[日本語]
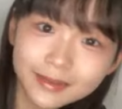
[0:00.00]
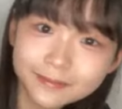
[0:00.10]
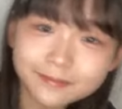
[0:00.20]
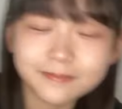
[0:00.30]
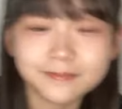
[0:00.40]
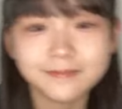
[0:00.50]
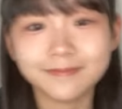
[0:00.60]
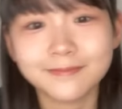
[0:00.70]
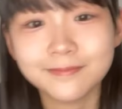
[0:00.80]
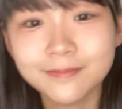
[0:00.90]
ら
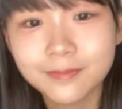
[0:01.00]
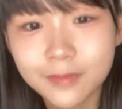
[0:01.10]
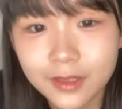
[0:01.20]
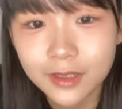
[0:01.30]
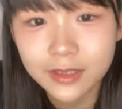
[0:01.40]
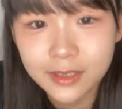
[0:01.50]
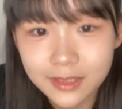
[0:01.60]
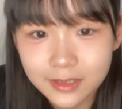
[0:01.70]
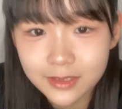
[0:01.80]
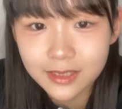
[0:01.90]
おつ
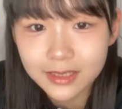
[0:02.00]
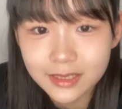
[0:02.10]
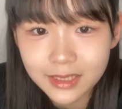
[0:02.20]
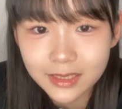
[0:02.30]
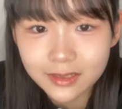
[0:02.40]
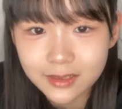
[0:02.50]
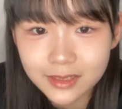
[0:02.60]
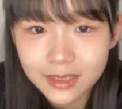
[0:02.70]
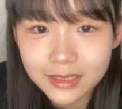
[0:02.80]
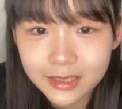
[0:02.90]
きちおつきちお
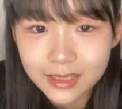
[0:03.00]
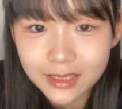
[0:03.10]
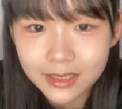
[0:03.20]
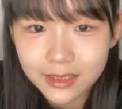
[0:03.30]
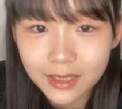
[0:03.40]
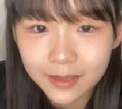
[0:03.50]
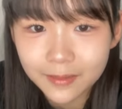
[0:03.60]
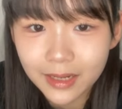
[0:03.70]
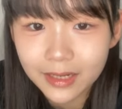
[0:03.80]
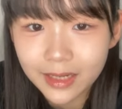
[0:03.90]
つきち花
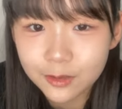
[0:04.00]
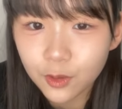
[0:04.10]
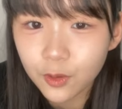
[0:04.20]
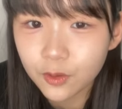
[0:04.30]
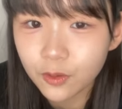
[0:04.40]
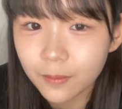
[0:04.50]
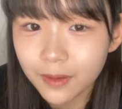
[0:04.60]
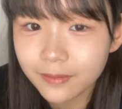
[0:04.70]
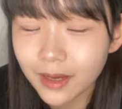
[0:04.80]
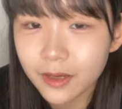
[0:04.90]
びらありがとうこん
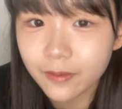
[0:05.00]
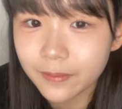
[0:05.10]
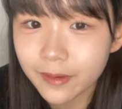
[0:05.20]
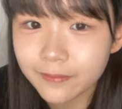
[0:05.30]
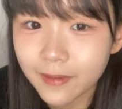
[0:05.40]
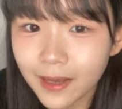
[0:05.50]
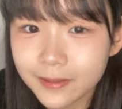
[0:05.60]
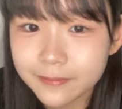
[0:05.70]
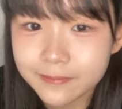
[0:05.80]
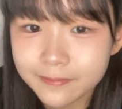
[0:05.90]
ばんはこんばん
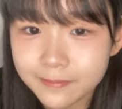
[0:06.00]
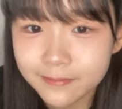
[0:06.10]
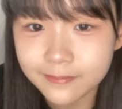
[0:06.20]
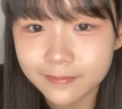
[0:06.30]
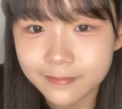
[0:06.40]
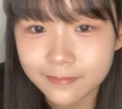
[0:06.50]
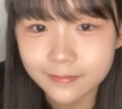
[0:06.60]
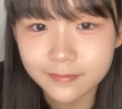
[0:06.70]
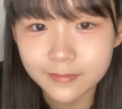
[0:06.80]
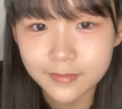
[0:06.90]
は
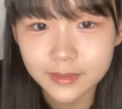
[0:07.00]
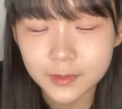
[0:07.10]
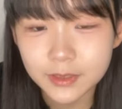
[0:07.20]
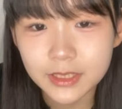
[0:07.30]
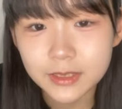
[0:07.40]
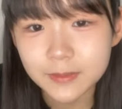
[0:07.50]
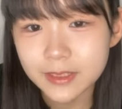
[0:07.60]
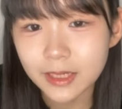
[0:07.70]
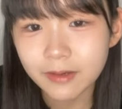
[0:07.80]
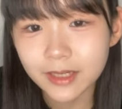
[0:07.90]
ズボキチめっ
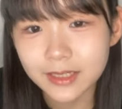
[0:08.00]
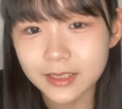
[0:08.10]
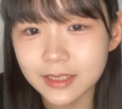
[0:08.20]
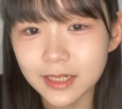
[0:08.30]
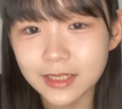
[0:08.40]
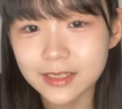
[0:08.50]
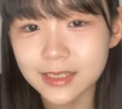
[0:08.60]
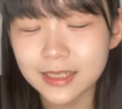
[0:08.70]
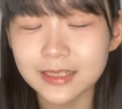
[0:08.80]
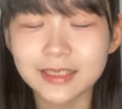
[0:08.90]
ちゃ可愛かったさらに好
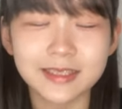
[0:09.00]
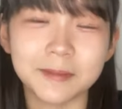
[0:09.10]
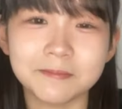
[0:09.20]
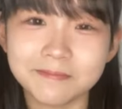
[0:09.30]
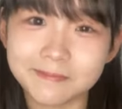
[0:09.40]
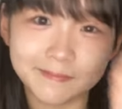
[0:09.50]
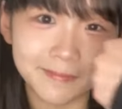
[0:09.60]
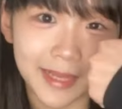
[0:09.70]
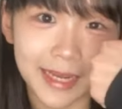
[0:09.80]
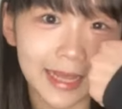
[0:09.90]
きになっちゃった
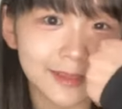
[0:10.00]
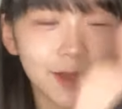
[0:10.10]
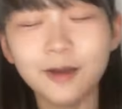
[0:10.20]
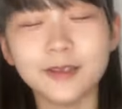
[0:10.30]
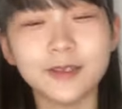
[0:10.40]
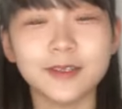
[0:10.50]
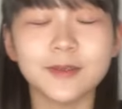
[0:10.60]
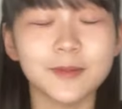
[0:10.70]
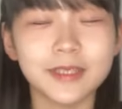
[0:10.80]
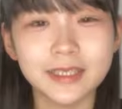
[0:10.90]
ありがとうそう
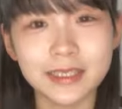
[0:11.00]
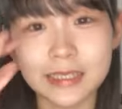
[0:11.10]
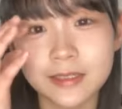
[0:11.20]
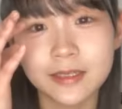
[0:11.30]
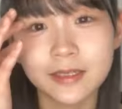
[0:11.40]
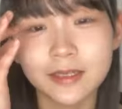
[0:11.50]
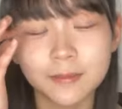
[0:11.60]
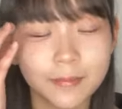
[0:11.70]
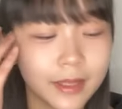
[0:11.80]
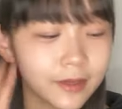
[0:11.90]
ズボキチ
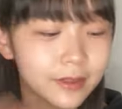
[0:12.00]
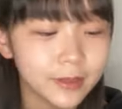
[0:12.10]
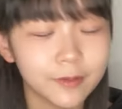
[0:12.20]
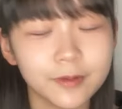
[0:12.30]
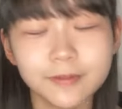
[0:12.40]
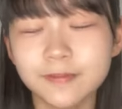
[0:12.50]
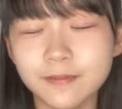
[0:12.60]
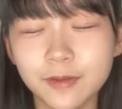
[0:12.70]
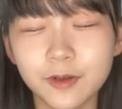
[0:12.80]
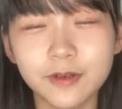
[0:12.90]
メールにも
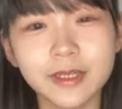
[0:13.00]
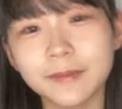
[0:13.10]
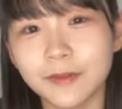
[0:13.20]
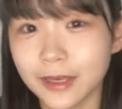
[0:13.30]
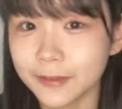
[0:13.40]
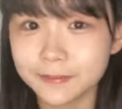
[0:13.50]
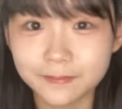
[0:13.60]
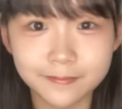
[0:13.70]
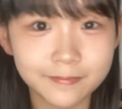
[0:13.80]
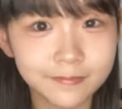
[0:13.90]
ブログにもね
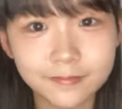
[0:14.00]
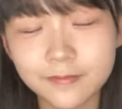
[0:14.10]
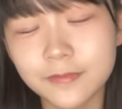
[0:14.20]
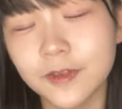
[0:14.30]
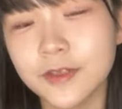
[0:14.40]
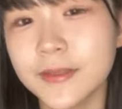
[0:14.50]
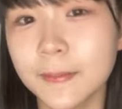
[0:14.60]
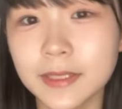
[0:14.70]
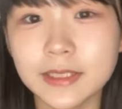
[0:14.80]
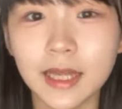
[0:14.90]
載せ
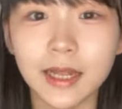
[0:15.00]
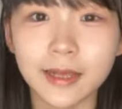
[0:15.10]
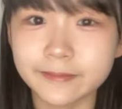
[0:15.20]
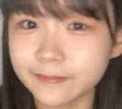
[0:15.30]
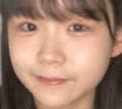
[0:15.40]
ましたね